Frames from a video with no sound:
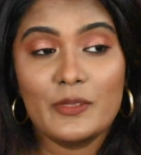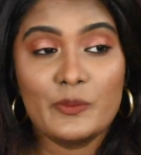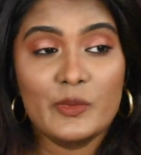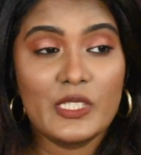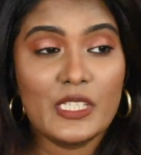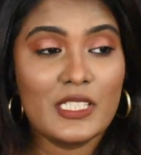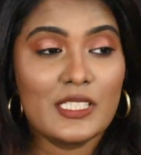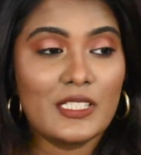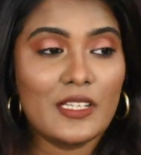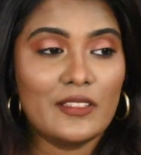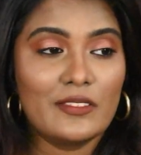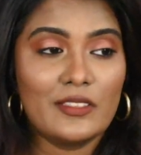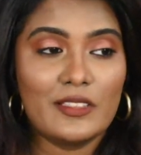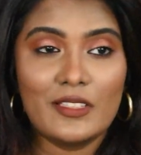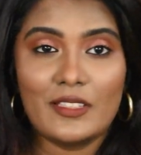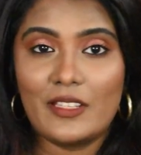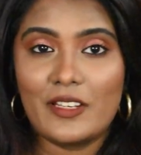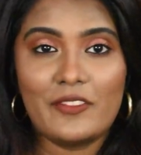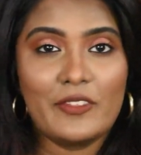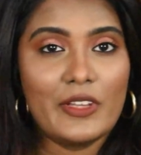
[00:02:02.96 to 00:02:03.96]
லிப்ஸ்டிக்ஸ்லேருந்து
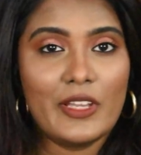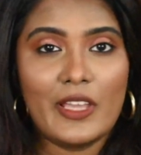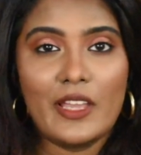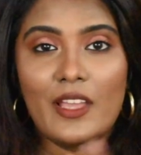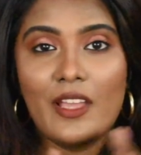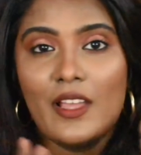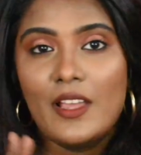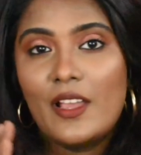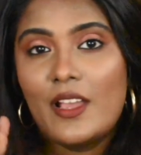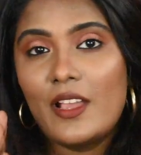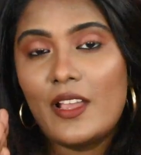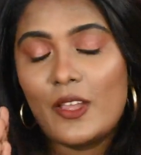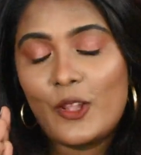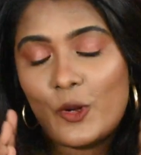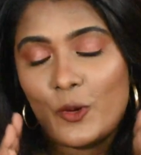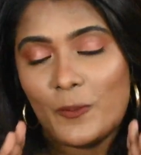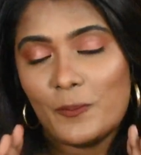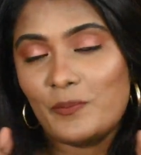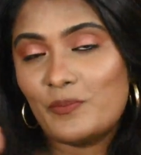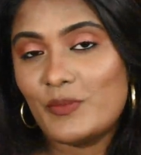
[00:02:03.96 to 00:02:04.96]
இந்த தடவை
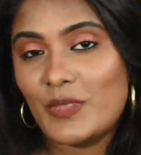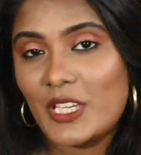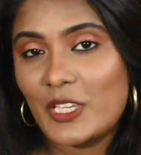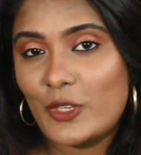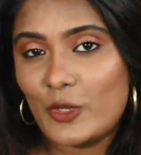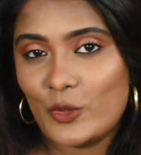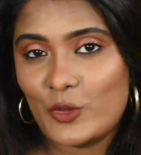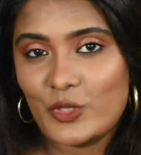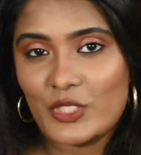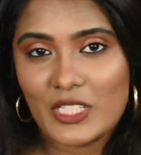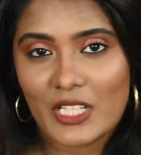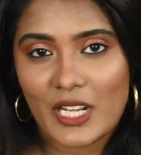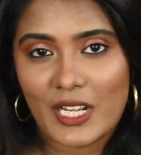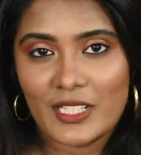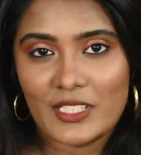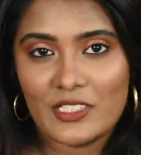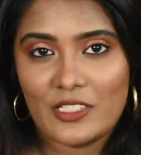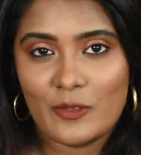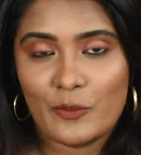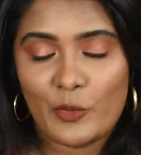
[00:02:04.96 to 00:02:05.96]
ரொம்ப ஹியூஜ்
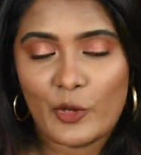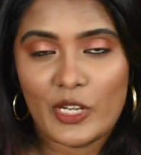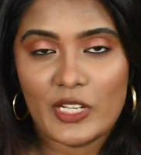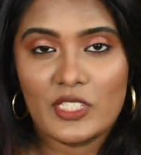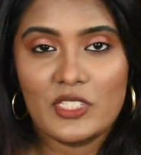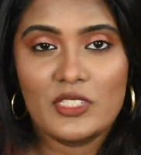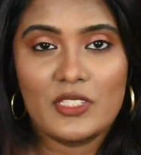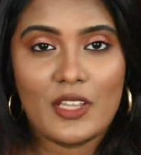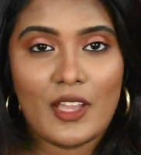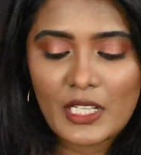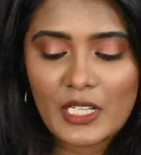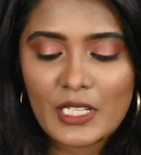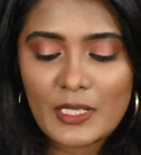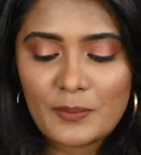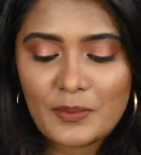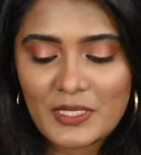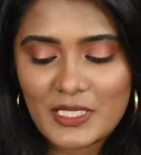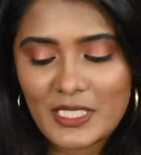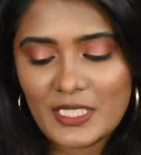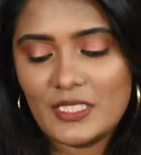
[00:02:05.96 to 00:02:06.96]
கலெக்ஷன் போயிடுச்சு
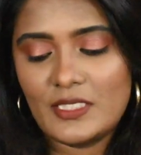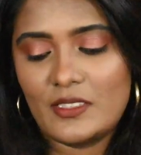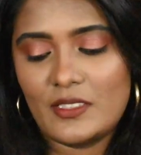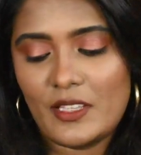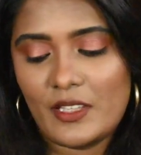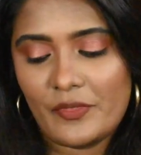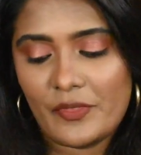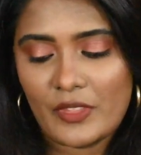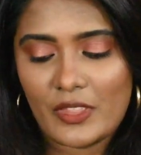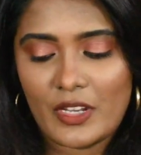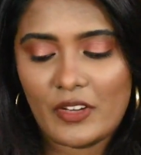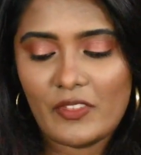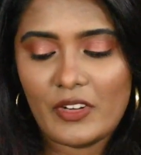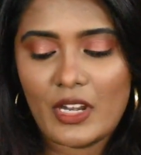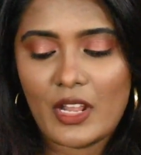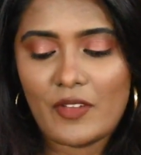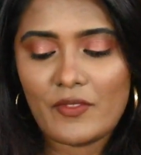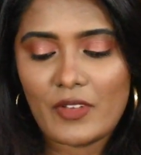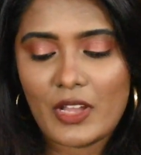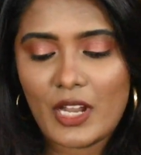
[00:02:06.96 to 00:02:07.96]
லிப்ஸ்டிக்ஸ் இந்த
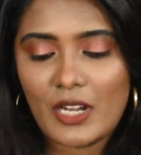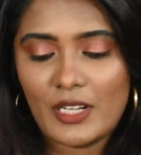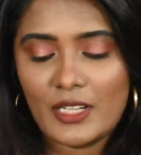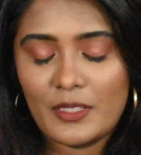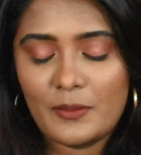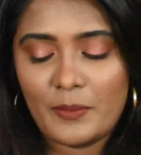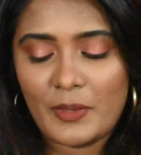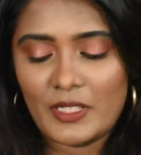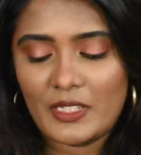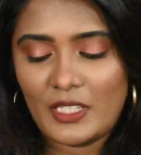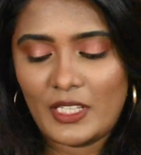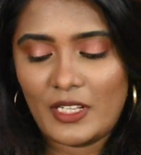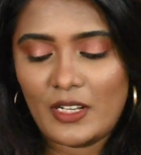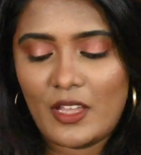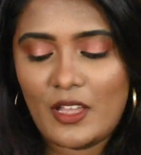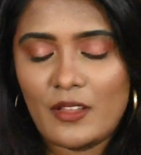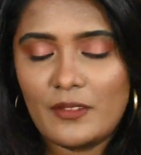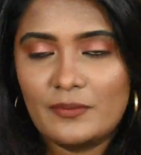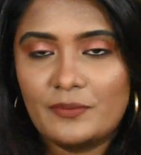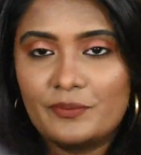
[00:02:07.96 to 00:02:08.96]
தடவை நான் வாங்கினது
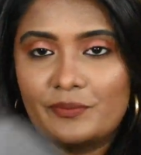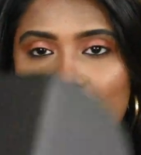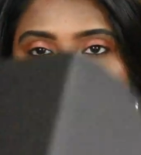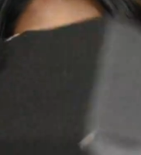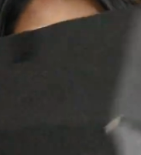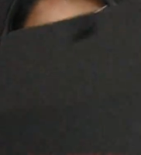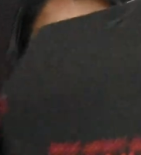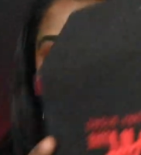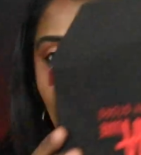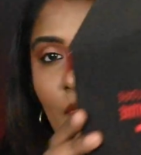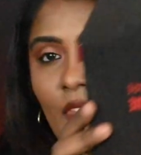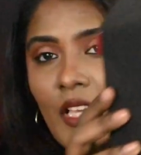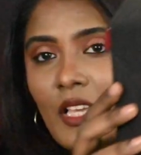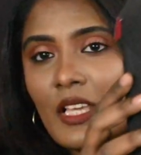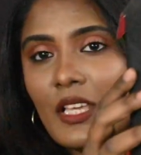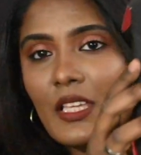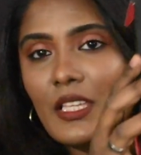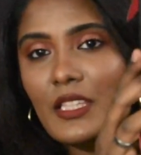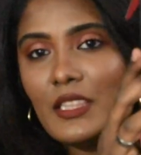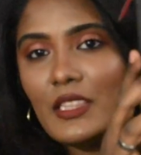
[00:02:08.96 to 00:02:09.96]
பார்த்தீங்கன்னா
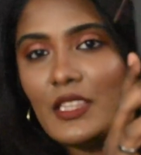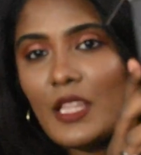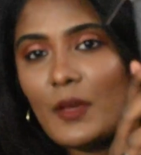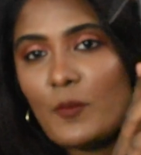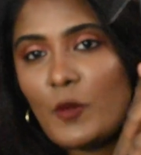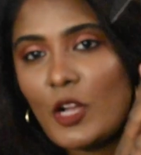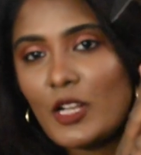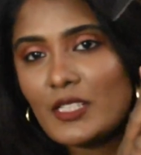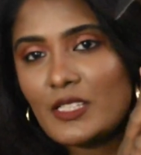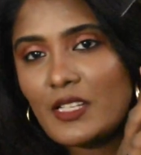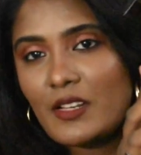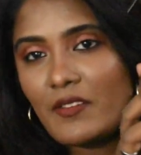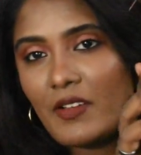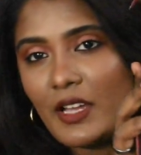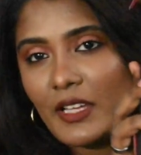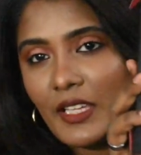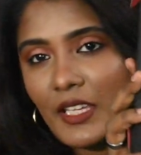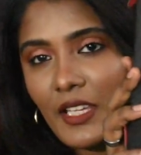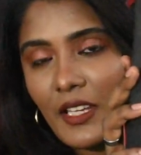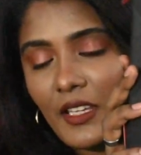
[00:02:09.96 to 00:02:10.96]
இந்த பாக்ஸில்
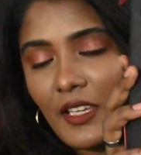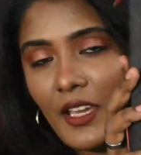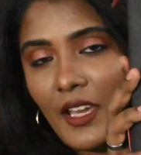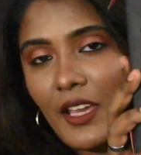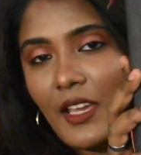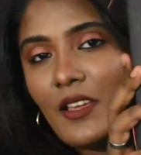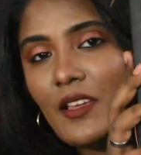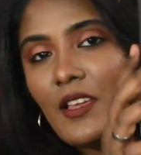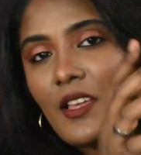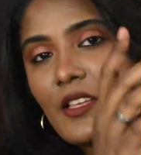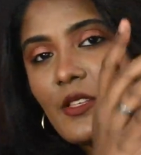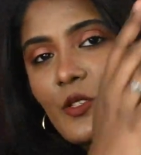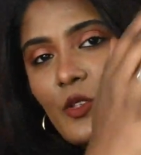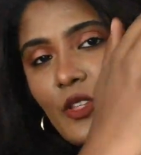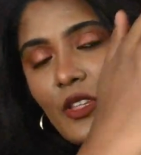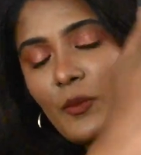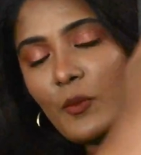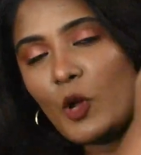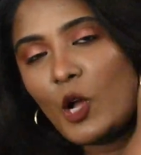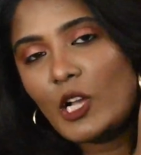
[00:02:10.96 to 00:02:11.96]
வாங்கியிருக்கேன் ஸோ
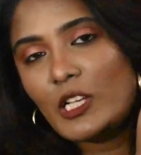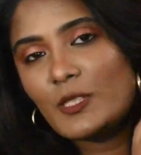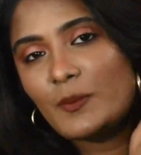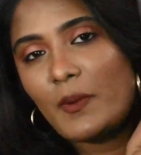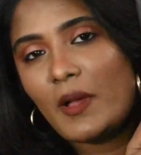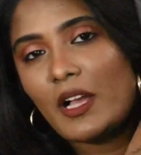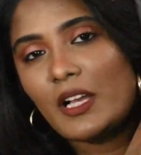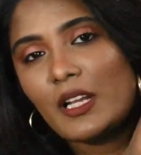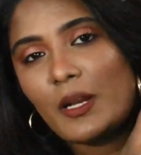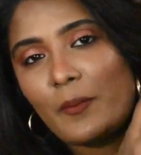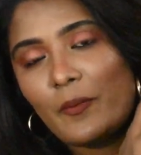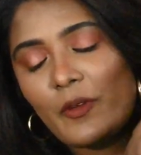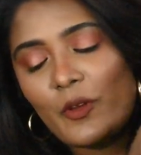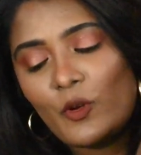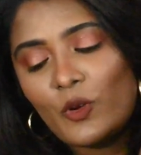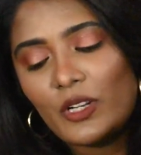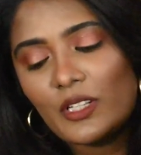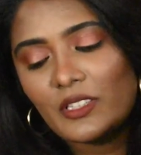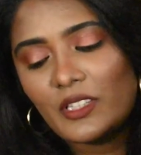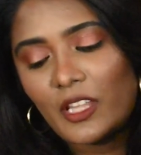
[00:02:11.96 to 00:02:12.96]
இந்த பாக்ஸ் பார்க்குறப்பே
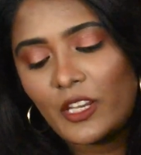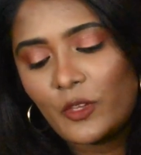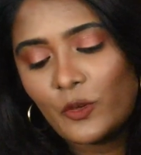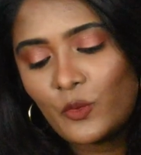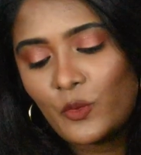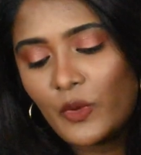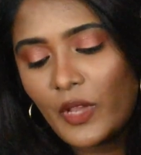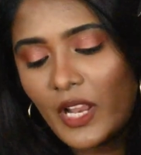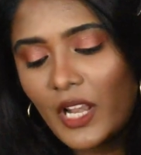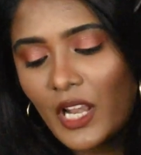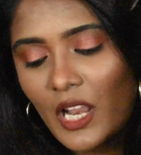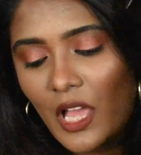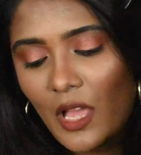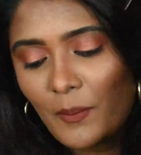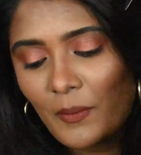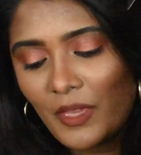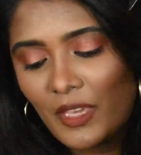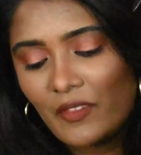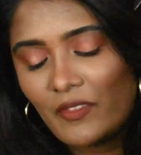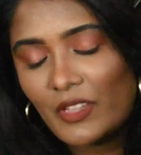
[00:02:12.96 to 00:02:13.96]
உங்களுக்கு தெரியும்
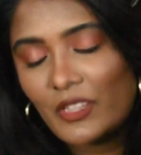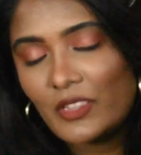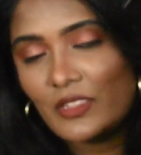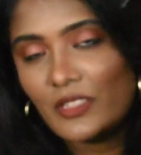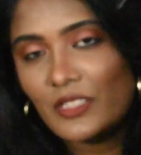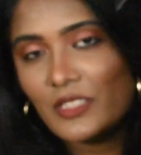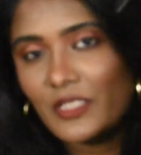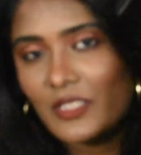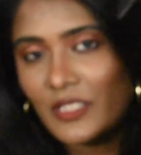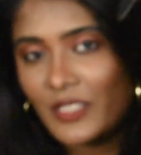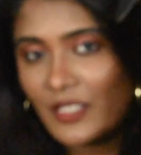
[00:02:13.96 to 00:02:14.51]
எல்லாமே வந்து